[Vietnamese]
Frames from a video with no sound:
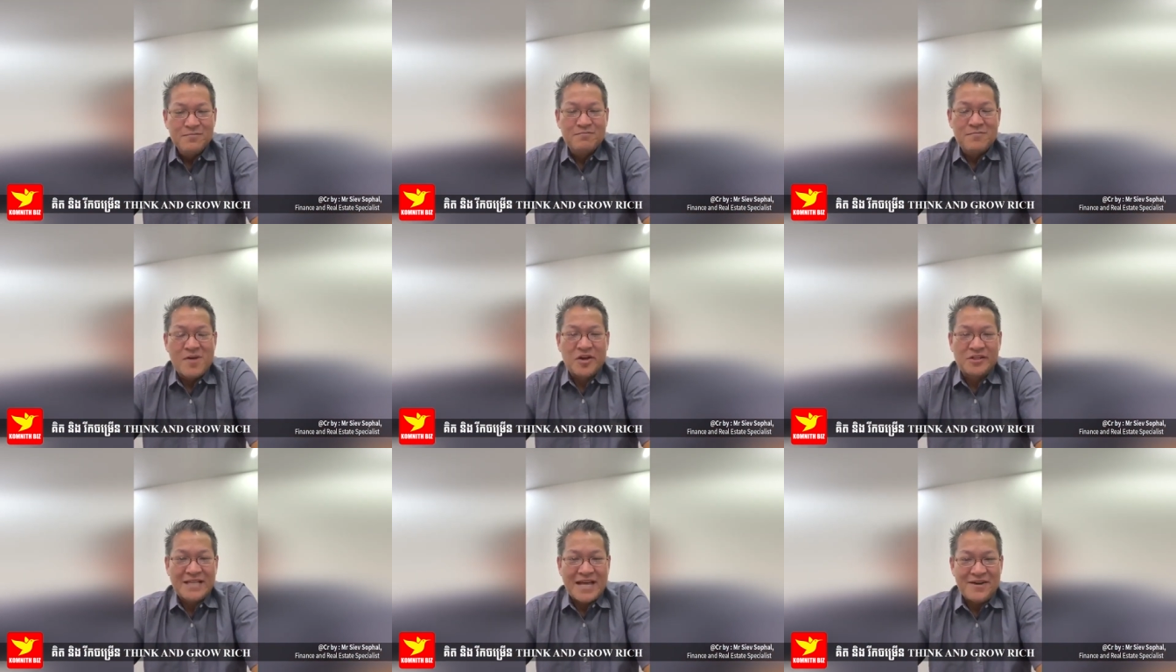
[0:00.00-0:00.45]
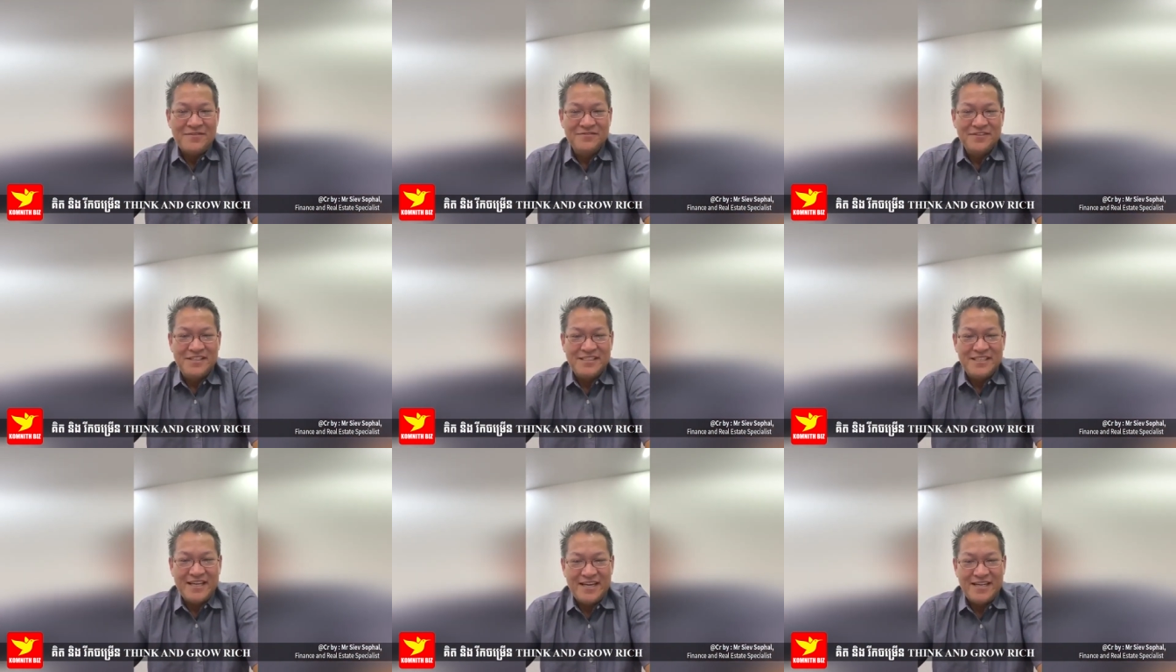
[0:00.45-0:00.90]
màu tam
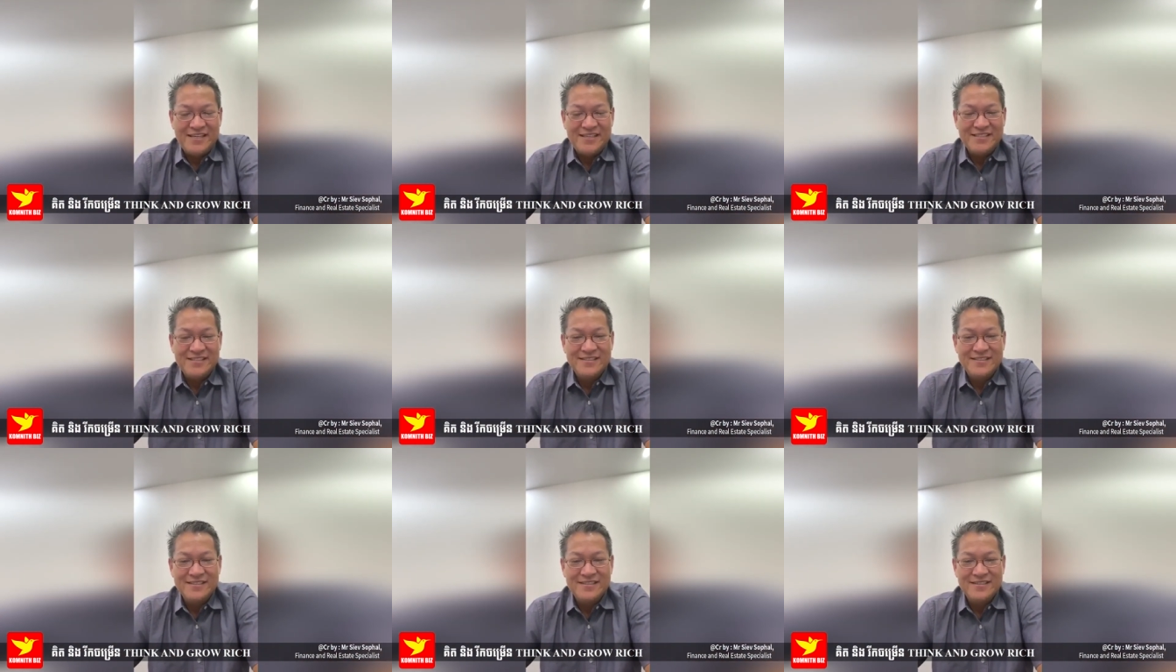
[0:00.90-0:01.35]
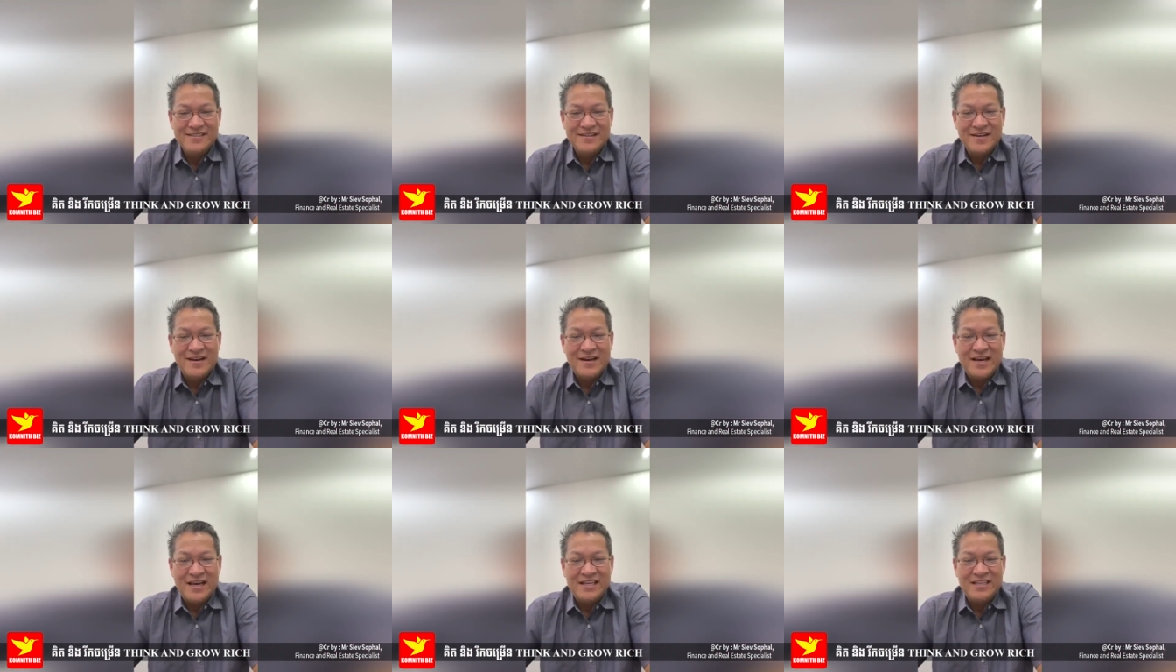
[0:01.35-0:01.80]
WeChat
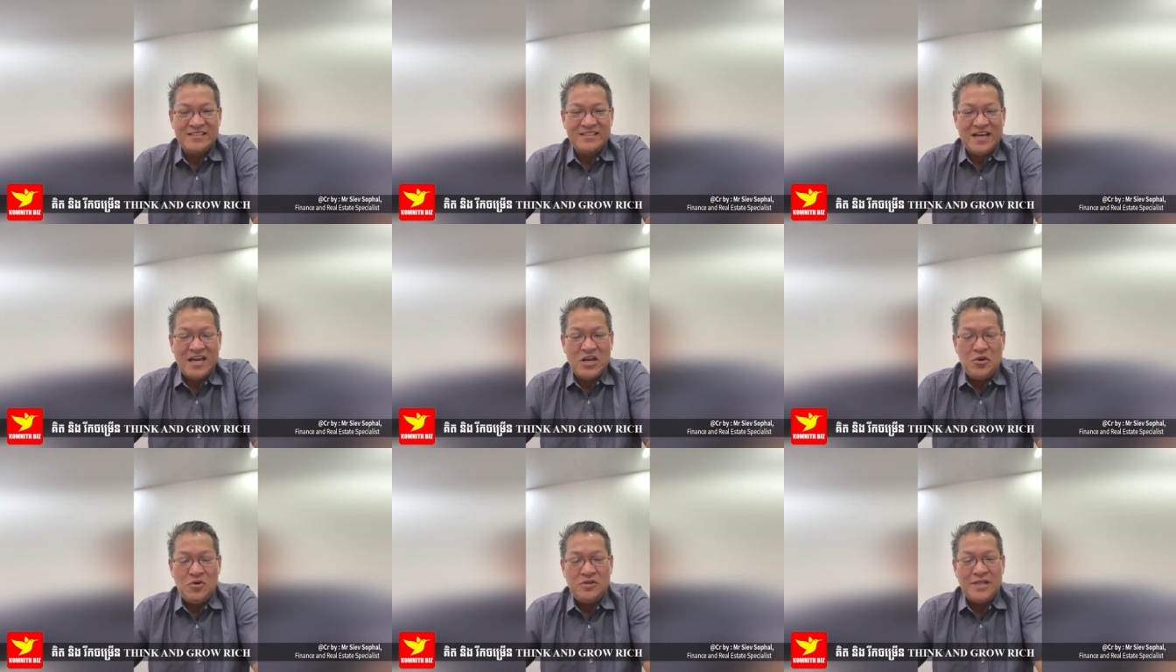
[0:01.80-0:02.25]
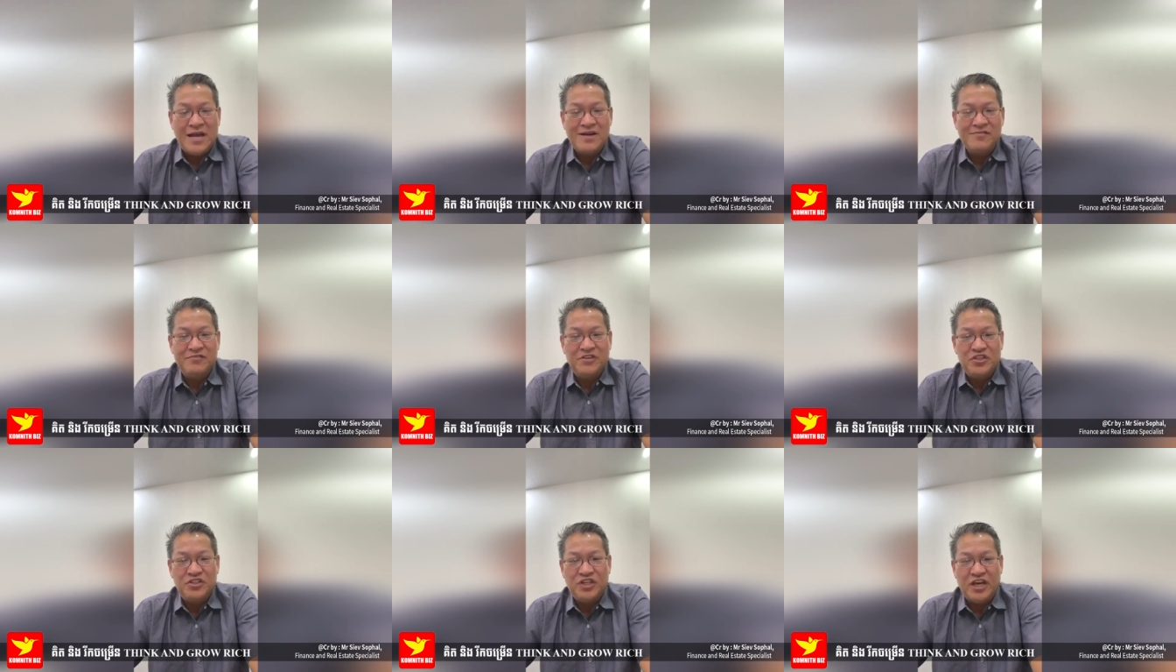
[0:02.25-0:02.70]
rồi ngay chạy lưới
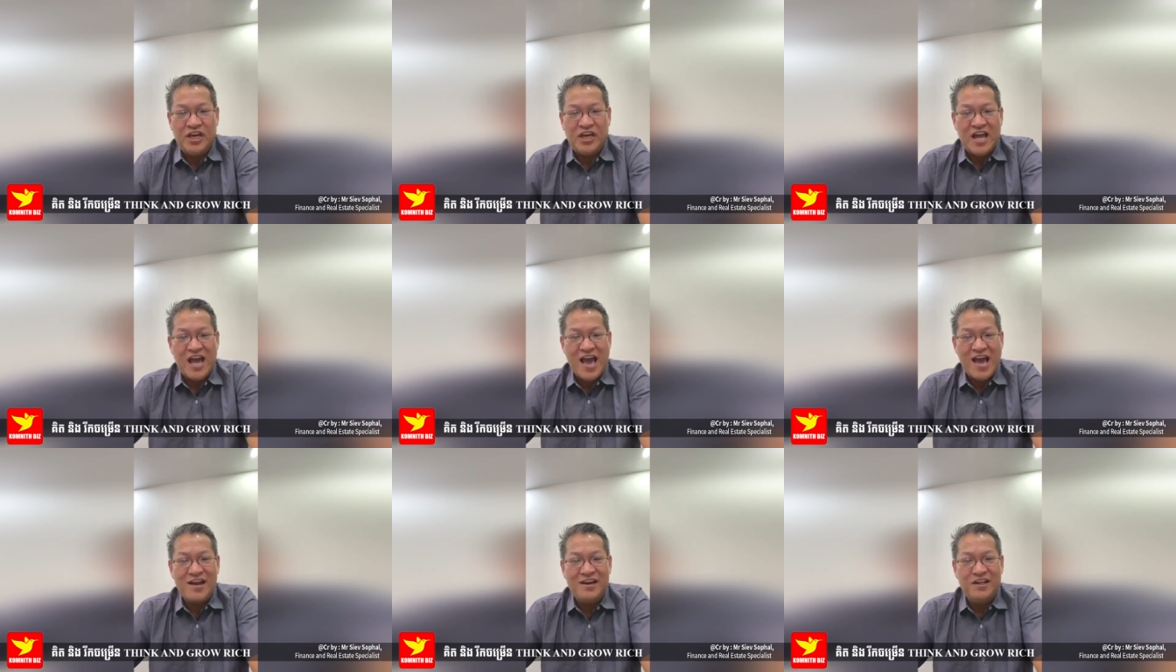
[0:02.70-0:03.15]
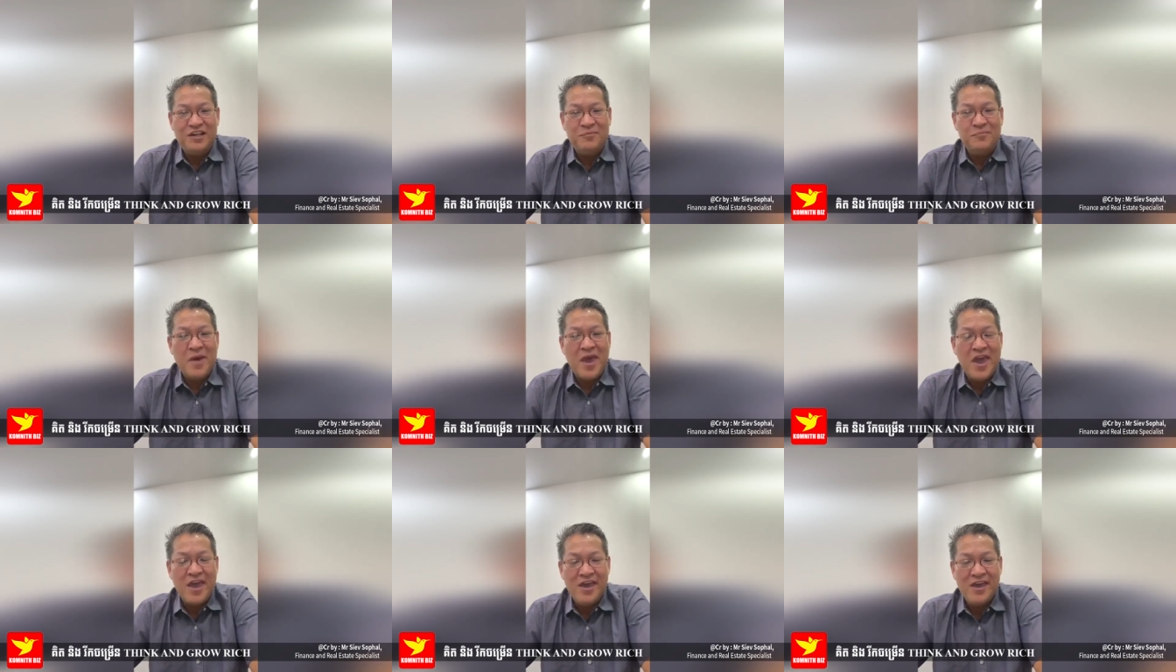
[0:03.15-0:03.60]
tam WeChat
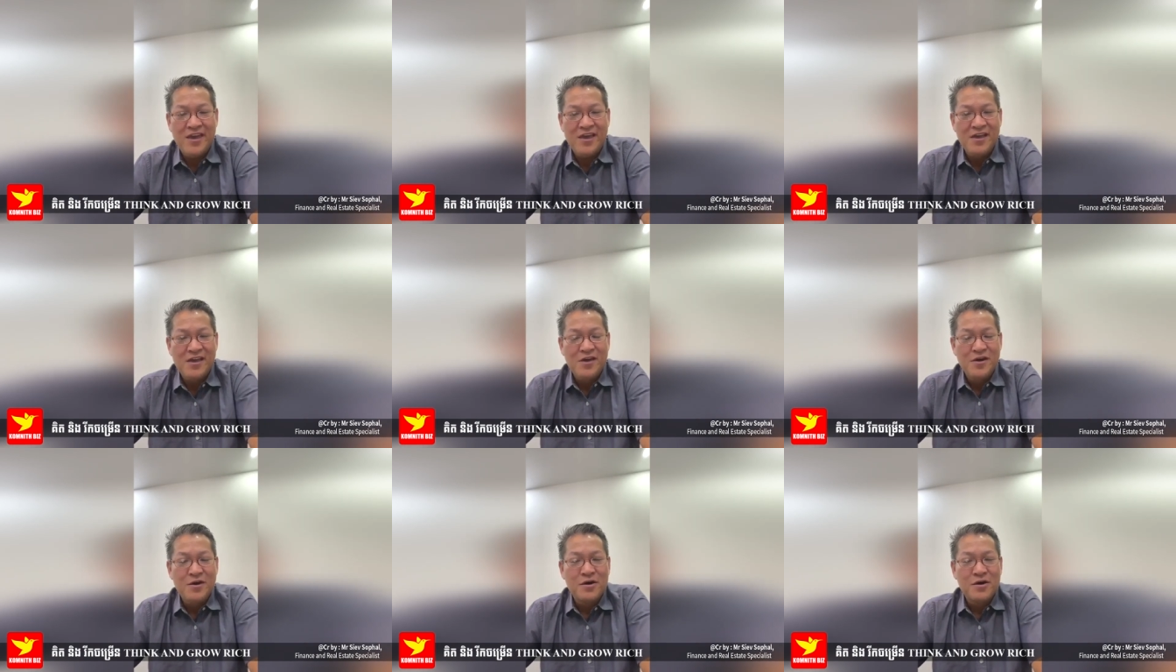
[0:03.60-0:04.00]
Alipay